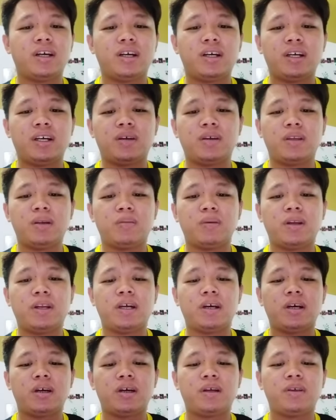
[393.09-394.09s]
uh, di
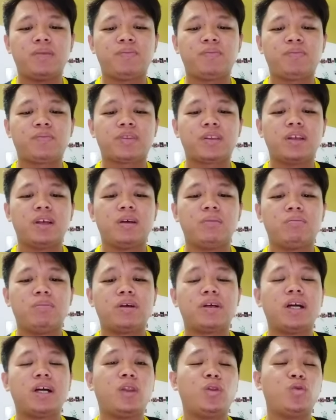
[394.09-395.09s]
mana
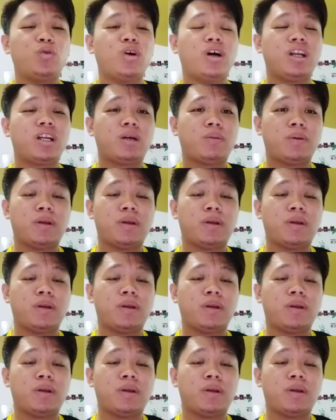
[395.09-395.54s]
penggantungan